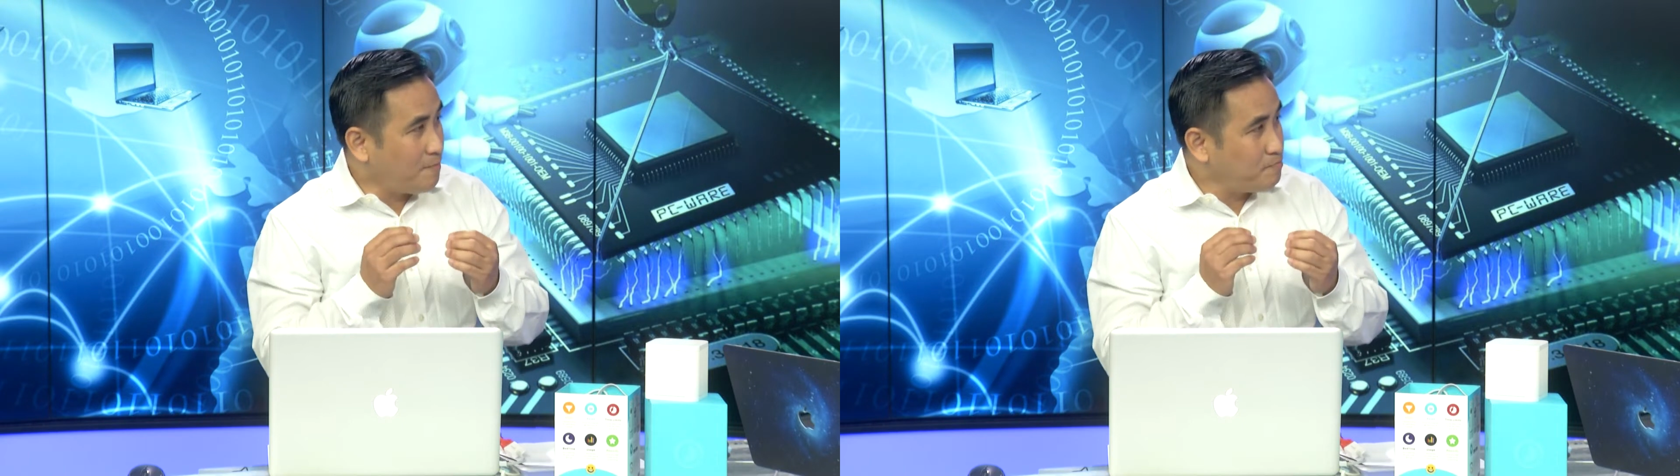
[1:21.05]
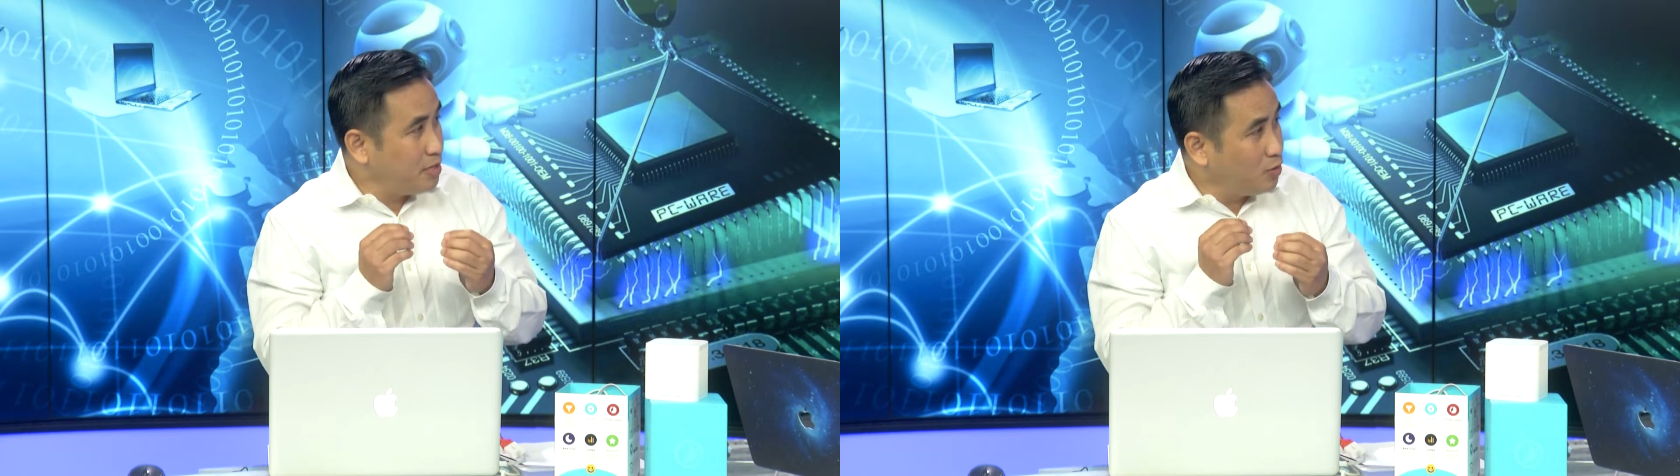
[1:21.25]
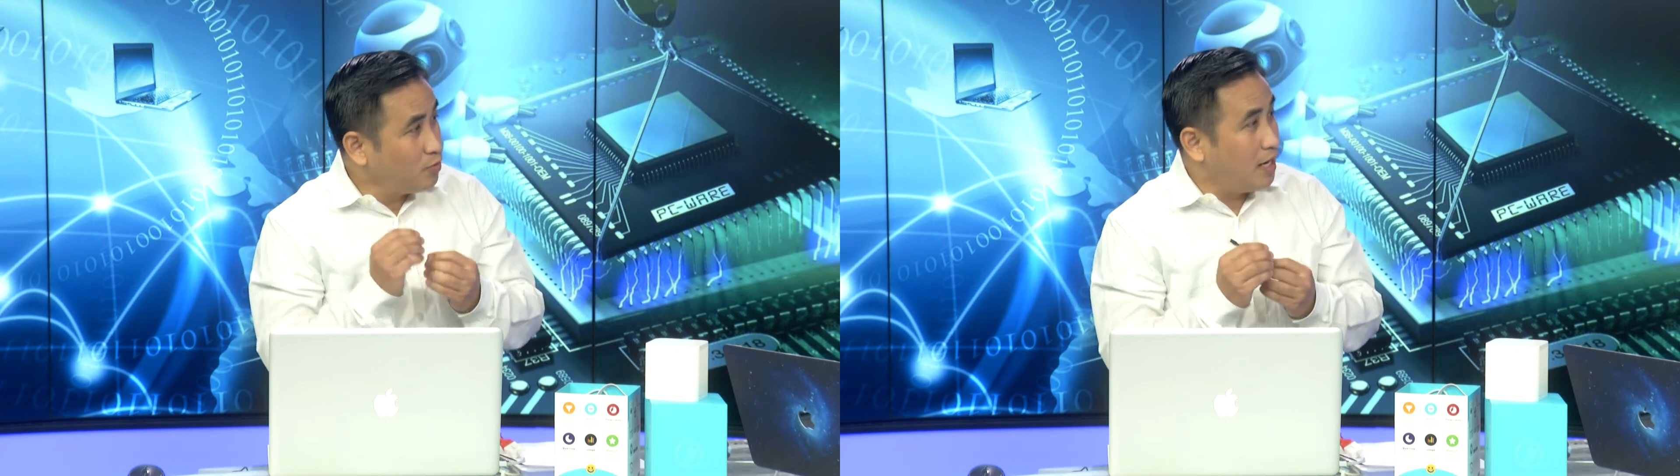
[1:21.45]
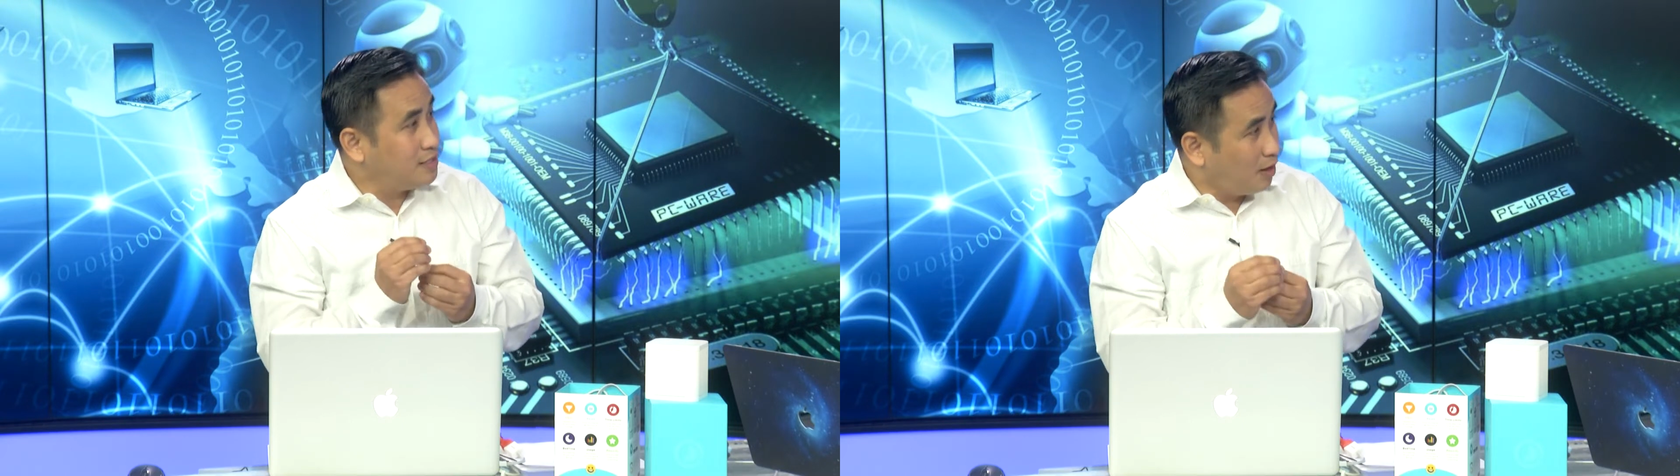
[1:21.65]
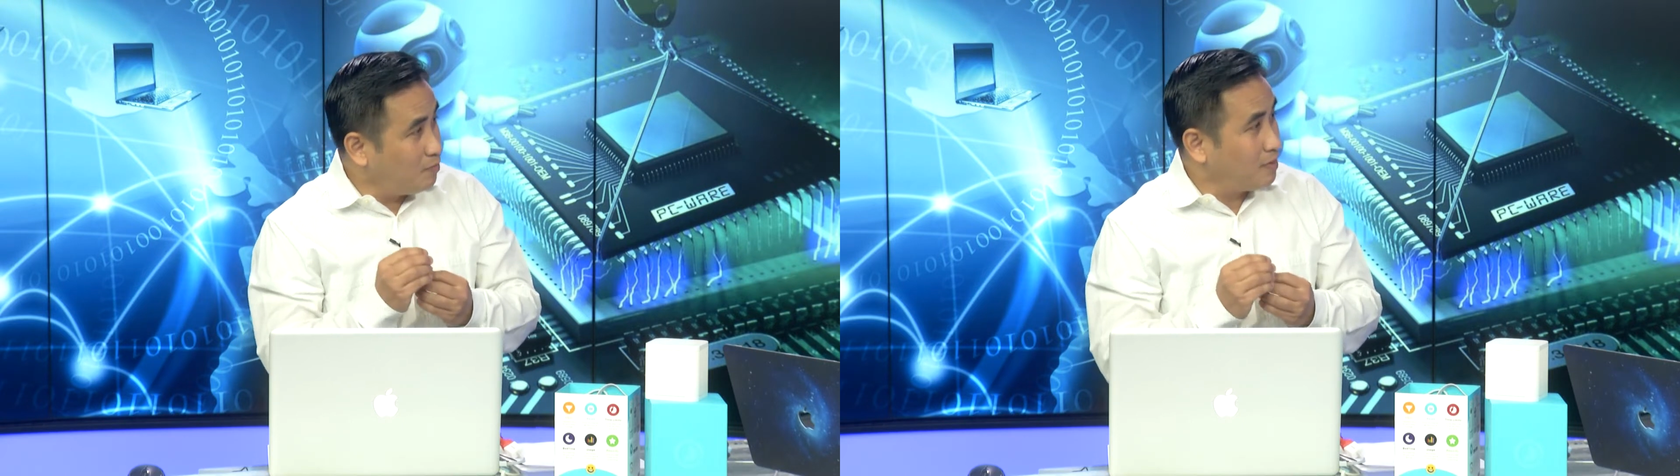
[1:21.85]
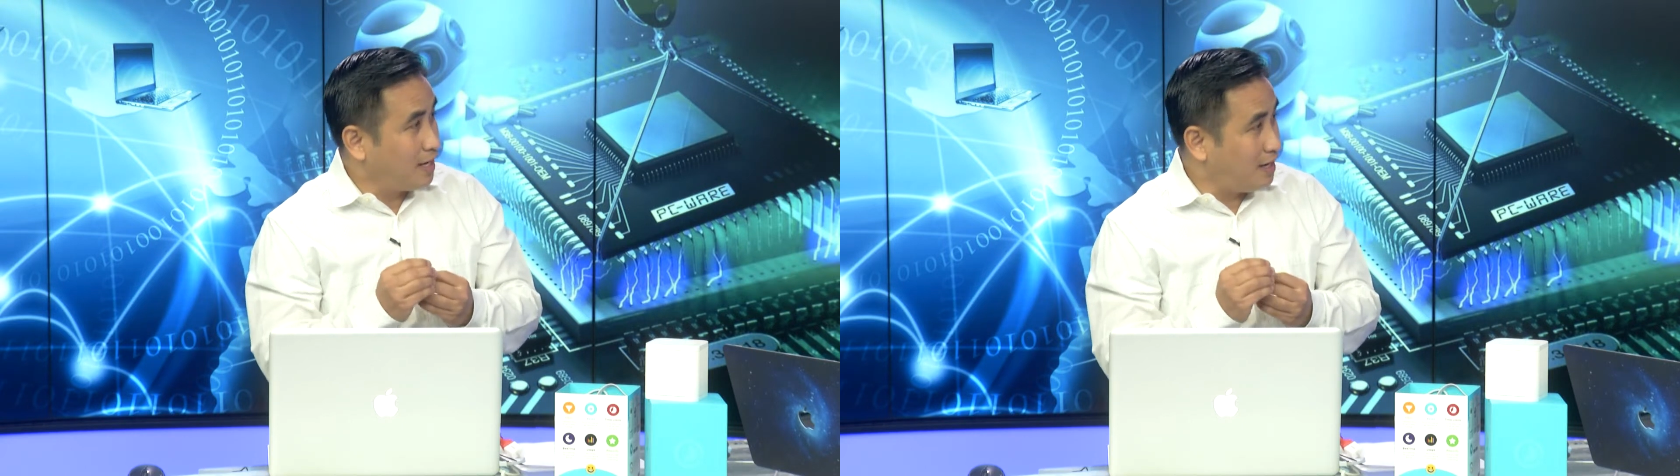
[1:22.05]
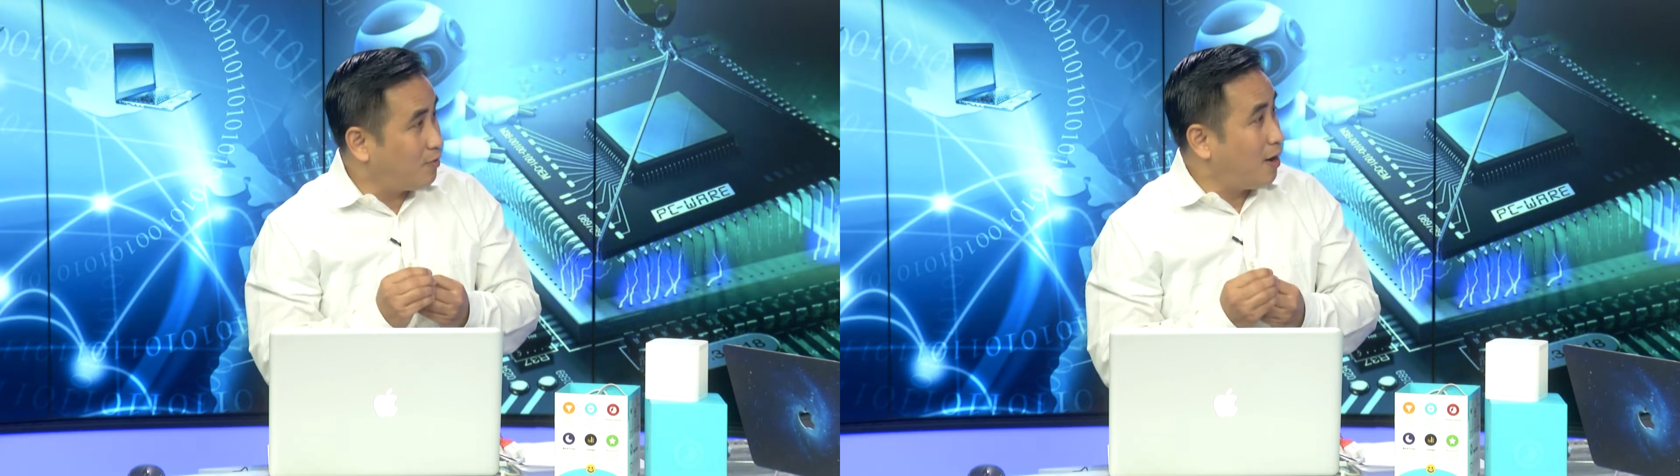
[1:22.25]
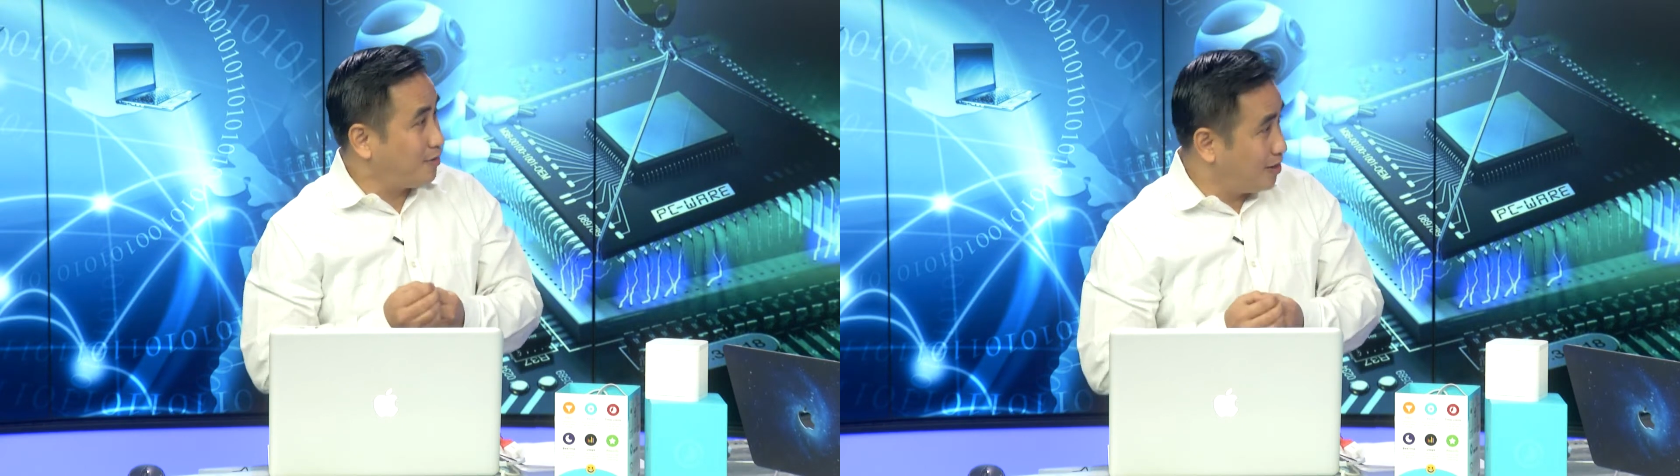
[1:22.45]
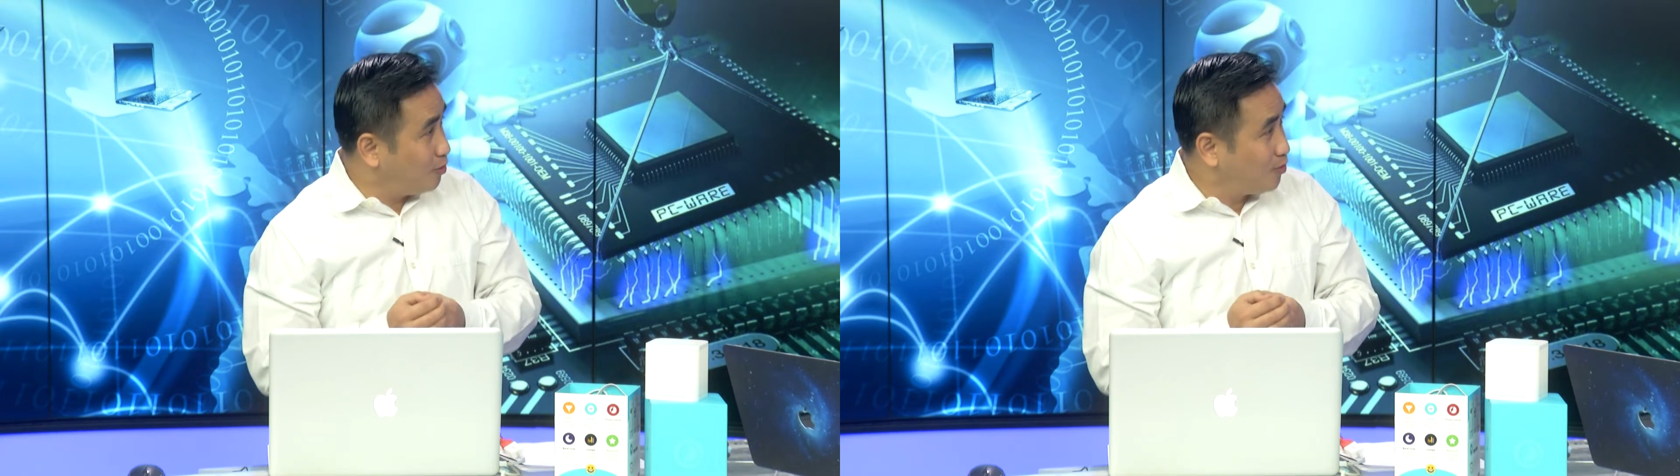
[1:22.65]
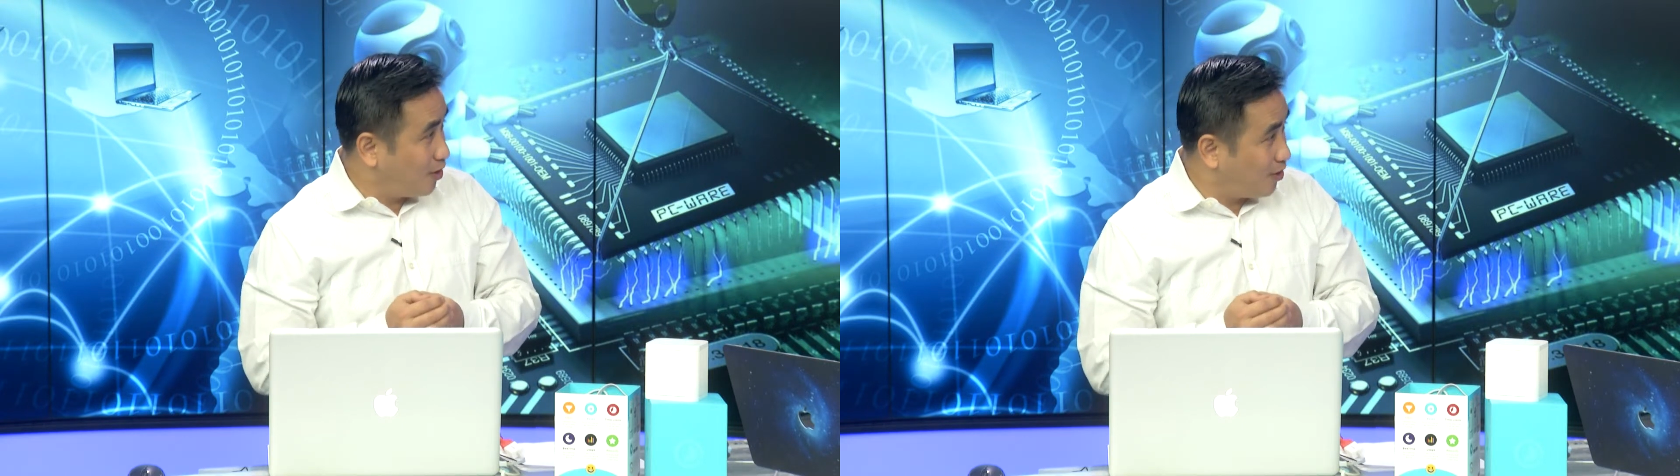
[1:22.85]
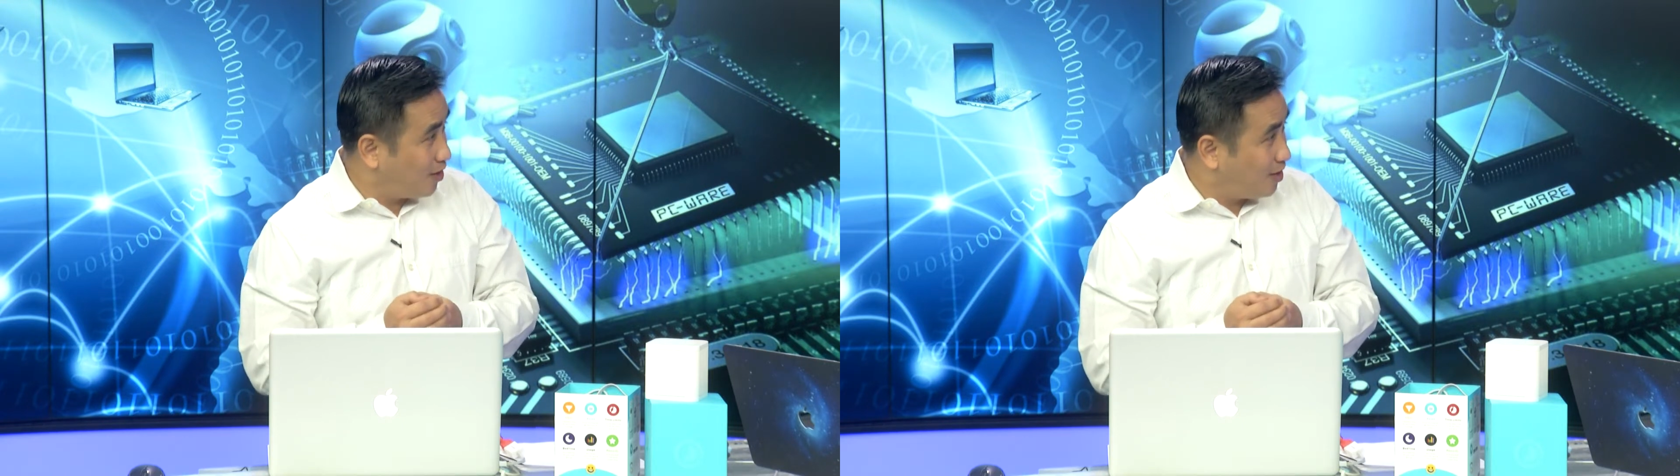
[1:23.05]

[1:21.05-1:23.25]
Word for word: build ở trong cái router luôn rồi.